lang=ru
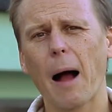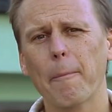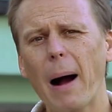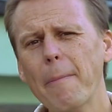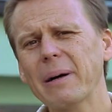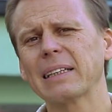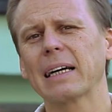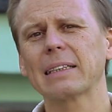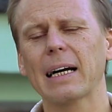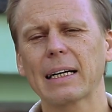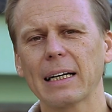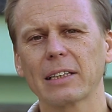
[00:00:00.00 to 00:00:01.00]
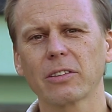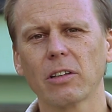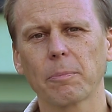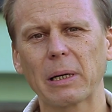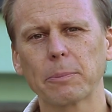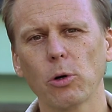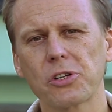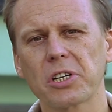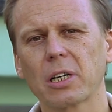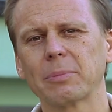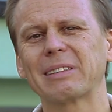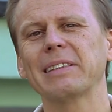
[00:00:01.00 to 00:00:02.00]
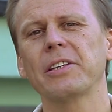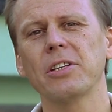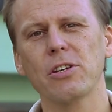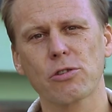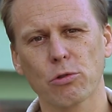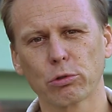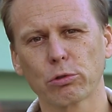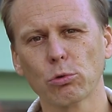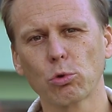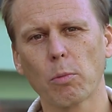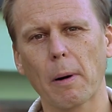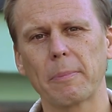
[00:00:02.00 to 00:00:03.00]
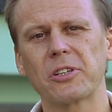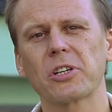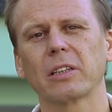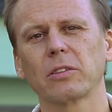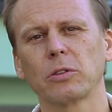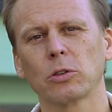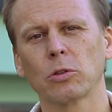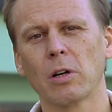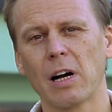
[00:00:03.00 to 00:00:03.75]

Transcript: Папа иногда оказывал подпольщикам ценнейшую услугу по печатанию